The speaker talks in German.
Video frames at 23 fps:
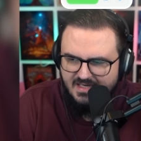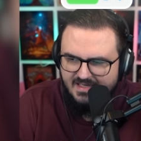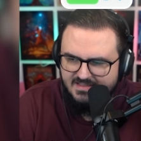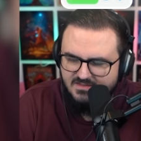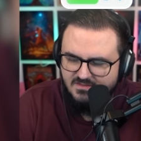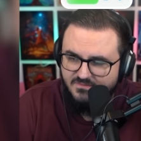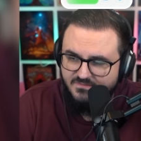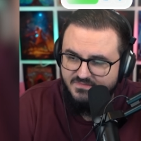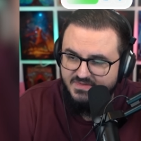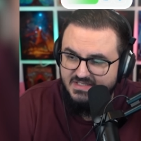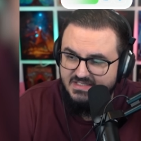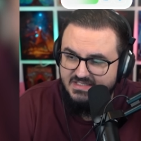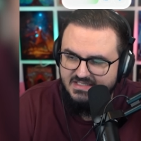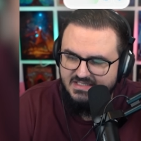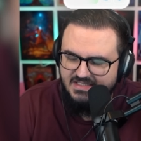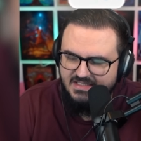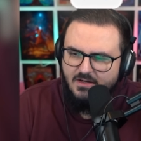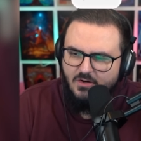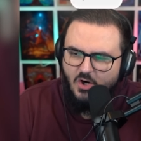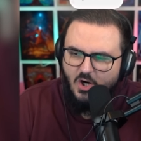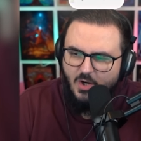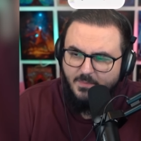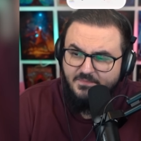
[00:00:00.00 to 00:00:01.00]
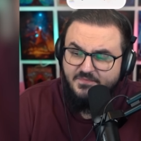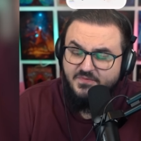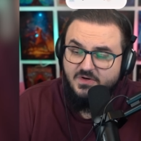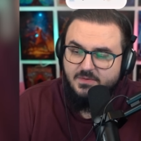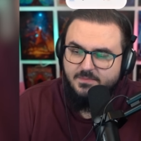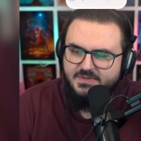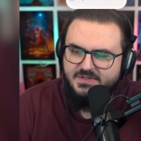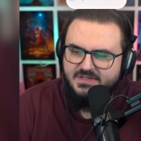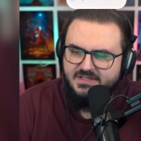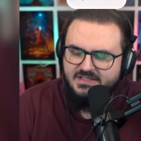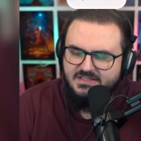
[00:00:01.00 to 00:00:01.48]
Also wie die
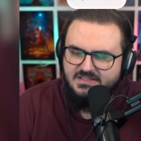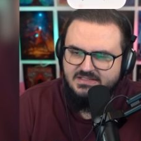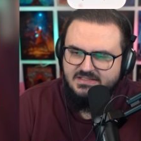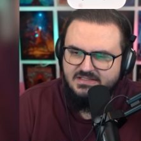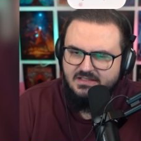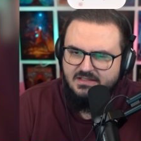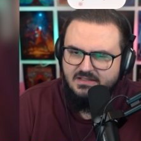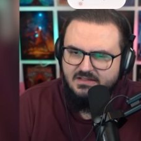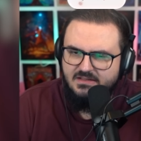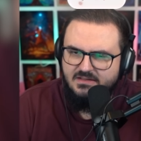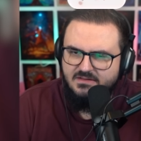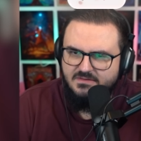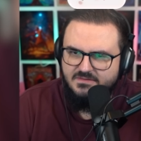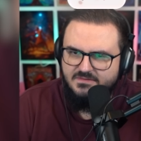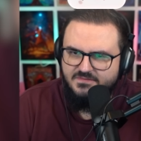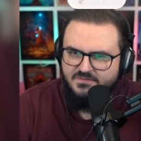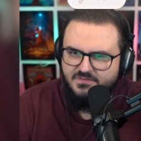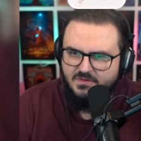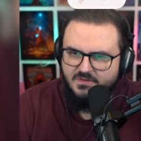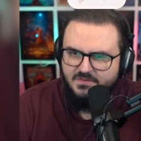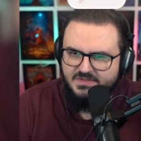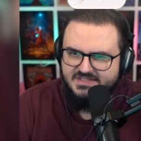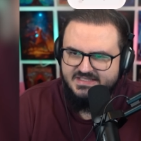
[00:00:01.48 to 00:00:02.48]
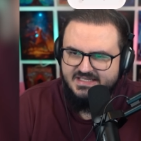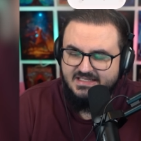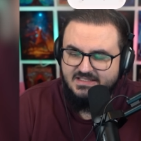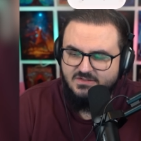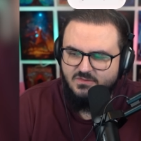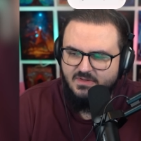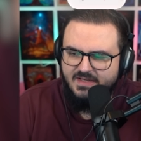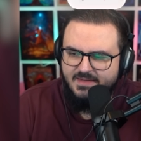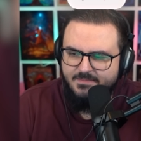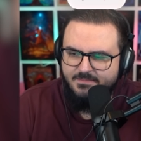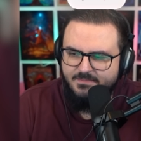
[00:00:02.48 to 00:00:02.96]
Opferberichte von
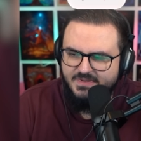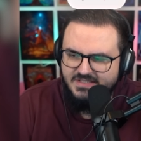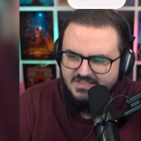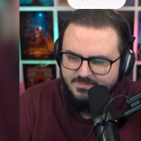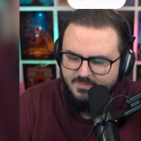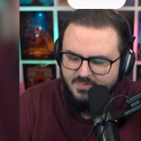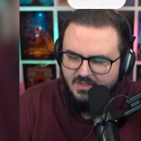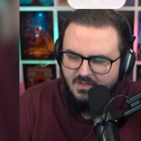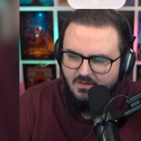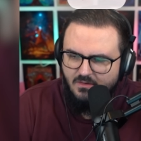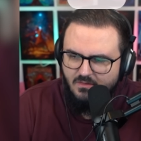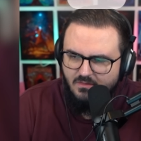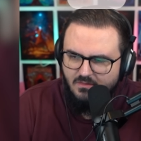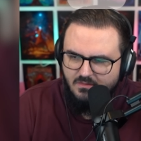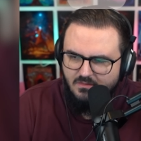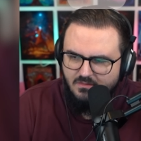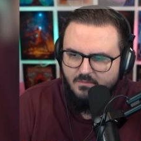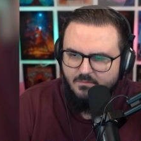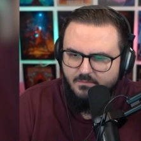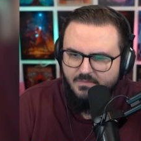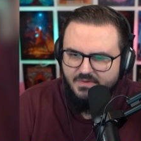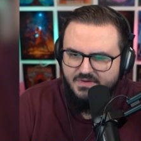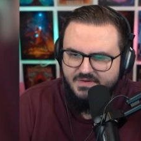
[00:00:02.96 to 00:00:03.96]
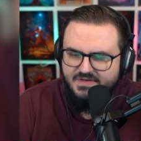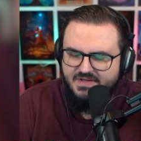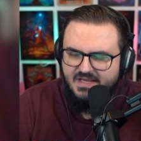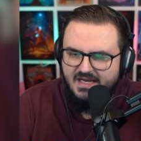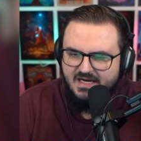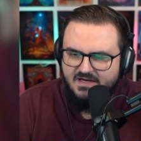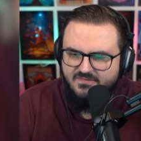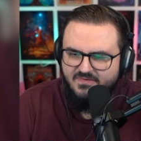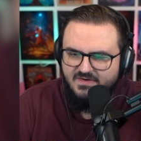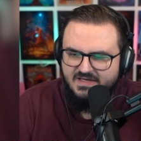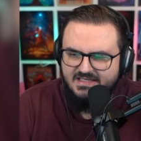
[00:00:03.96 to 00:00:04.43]
sexuellem Missbrauch mit
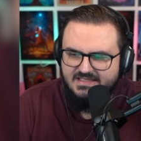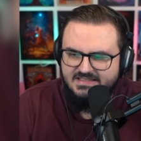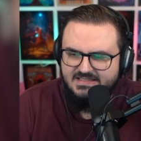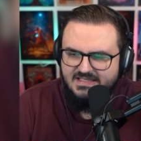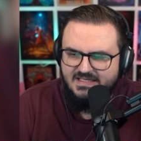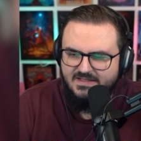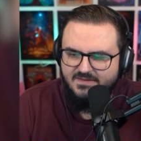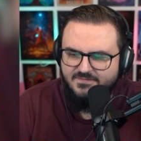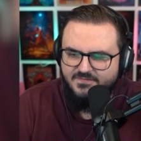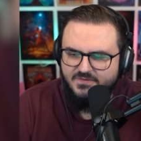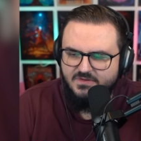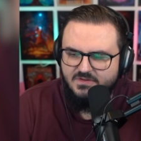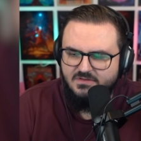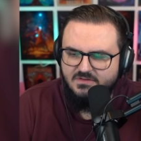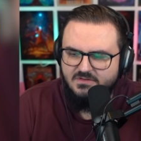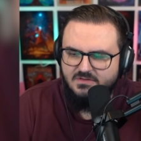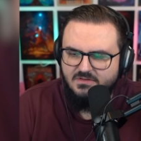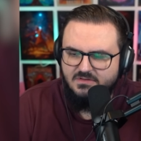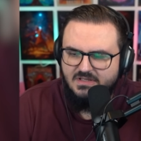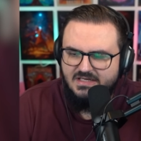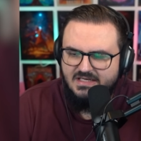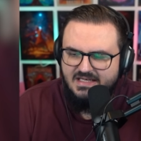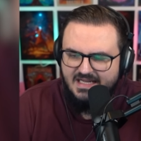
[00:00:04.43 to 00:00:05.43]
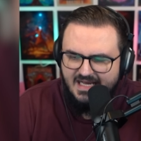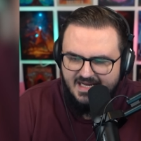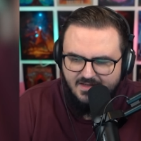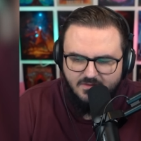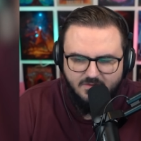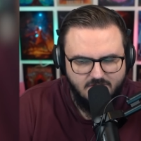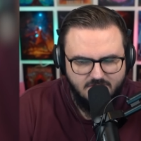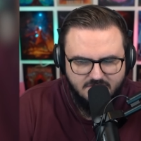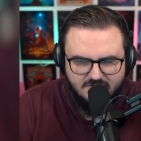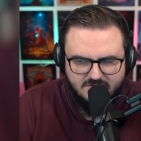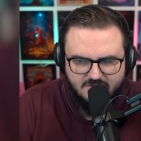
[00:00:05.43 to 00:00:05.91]
der Qualität von
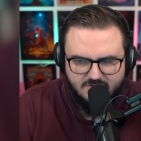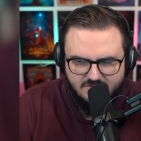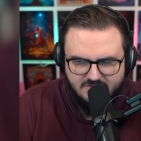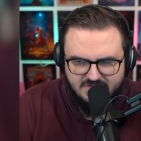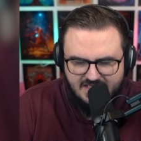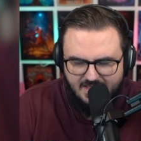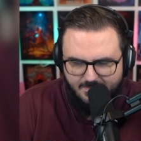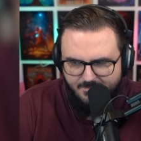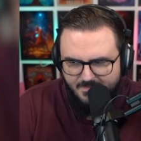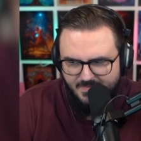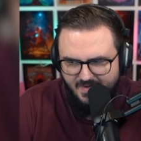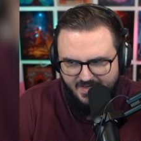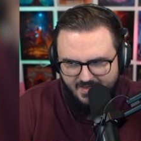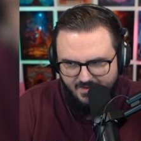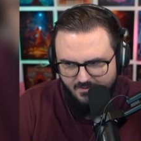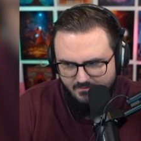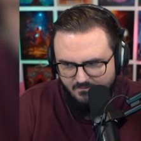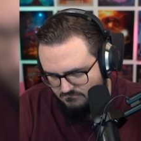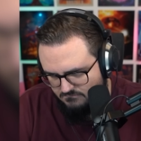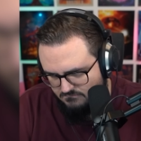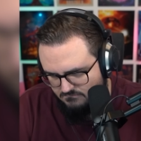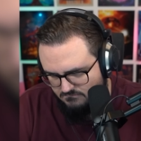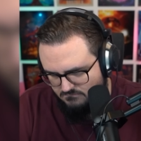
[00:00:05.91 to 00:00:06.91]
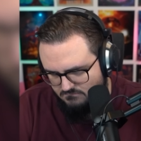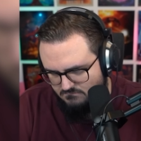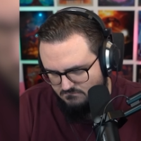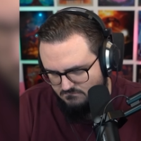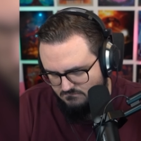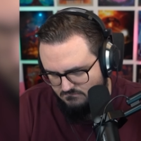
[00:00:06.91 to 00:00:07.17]
Kleidung zusammenhängen. Hm?